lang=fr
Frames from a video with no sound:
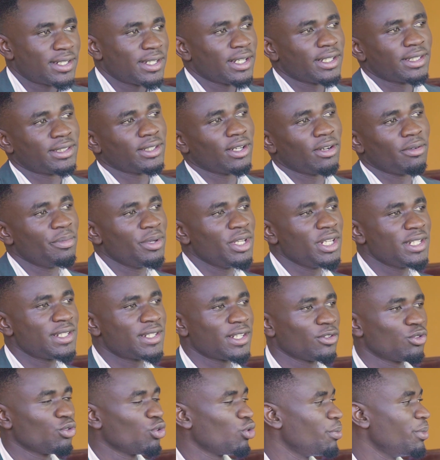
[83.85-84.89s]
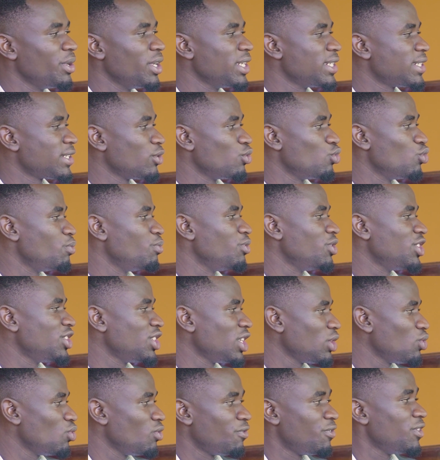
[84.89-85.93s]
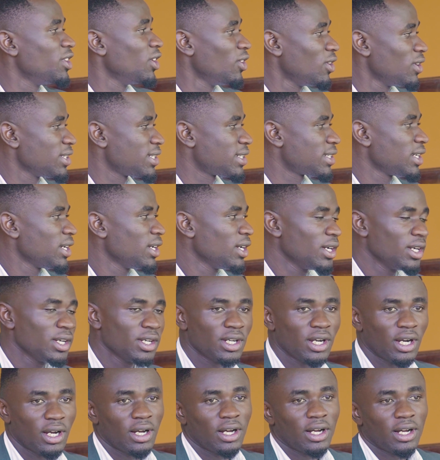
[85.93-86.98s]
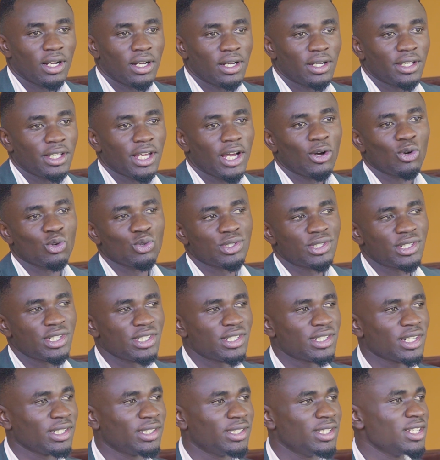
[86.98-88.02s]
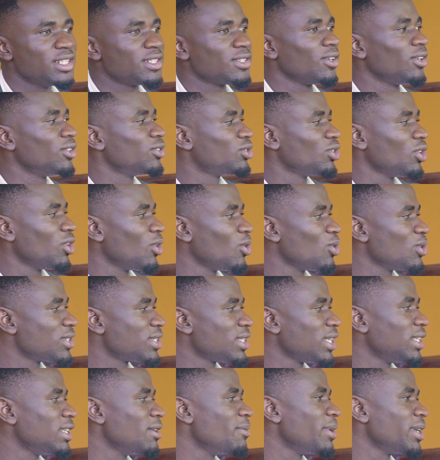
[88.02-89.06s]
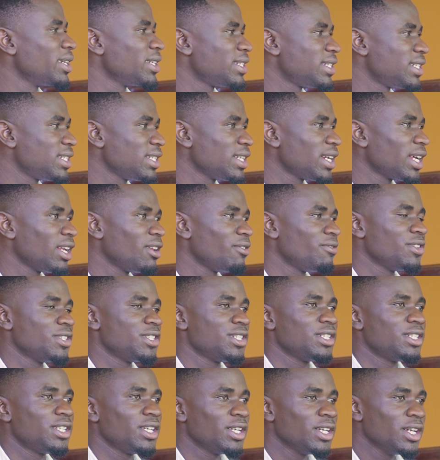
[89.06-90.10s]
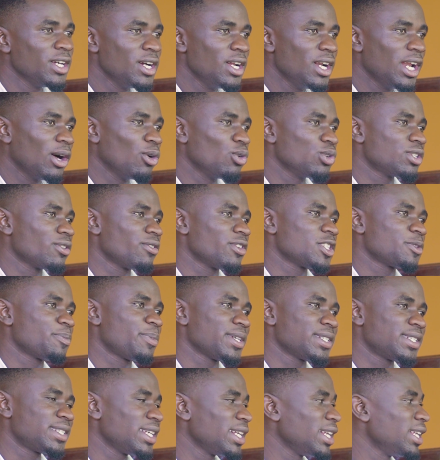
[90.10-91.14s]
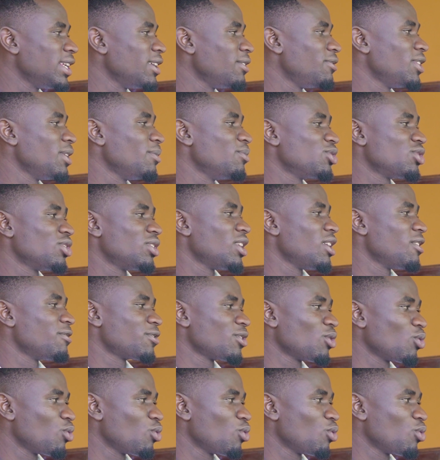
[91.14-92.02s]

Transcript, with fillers: certains ministres, dont le ministre du Budget, et de Finances. Mhm. Il y a aussi cette descente au Stade des Martyrs, aller visiter là où ça va se passer, les 9e Jeux de la